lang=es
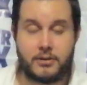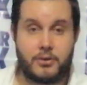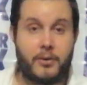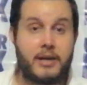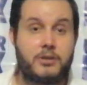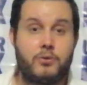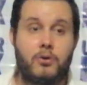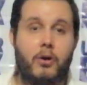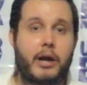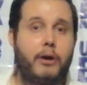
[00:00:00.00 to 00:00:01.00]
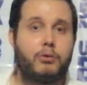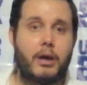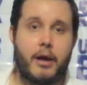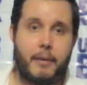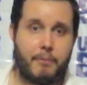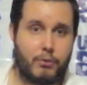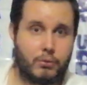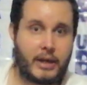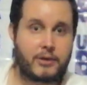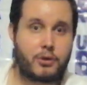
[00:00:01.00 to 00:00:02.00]
si hubiera sido un knockout
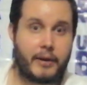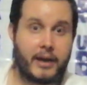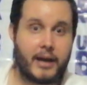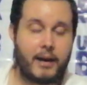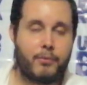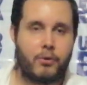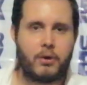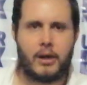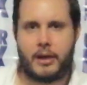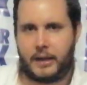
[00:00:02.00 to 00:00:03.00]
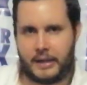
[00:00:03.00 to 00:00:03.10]
brutal sobre Kell Brook,